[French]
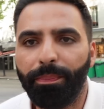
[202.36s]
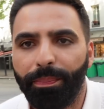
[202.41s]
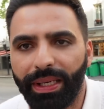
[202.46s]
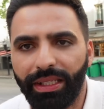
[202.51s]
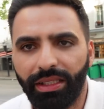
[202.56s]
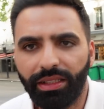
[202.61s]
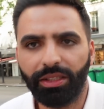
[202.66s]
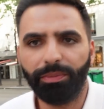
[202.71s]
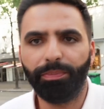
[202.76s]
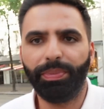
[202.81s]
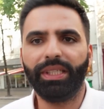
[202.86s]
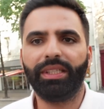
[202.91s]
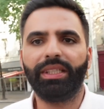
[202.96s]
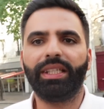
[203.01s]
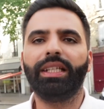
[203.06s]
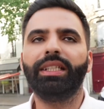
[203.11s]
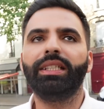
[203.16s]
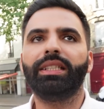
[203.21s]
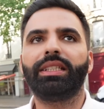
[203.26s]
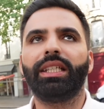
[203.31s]
Pas une
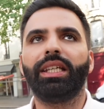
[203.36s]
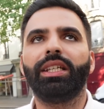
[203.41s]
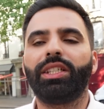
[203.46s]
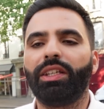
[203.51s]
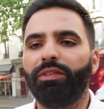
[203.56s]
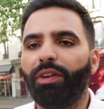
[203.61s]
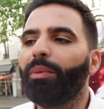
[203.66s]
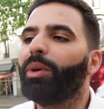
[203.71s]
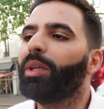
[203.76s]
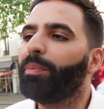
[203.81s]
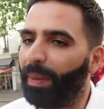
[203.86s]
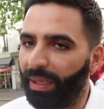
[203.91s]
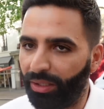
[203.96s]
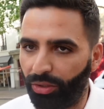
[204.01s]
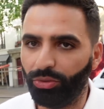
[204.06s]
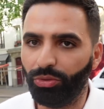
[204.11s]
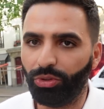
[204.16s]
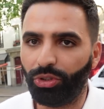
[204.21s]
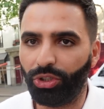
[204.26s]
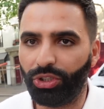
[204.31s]
spécialité, c'est vraiment une
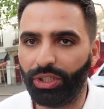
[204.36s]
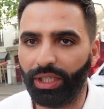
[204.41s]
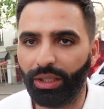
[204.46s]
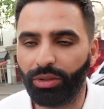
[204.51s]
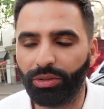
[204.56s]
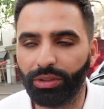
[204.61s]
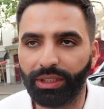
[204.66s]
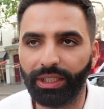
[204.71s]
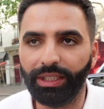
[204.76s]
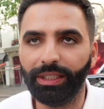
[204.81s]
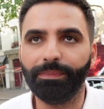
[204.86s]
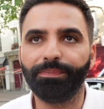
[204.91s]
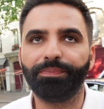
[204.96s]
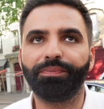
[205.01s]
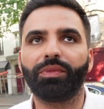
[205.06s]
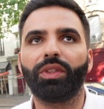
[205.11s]
passion que j'ai à côté.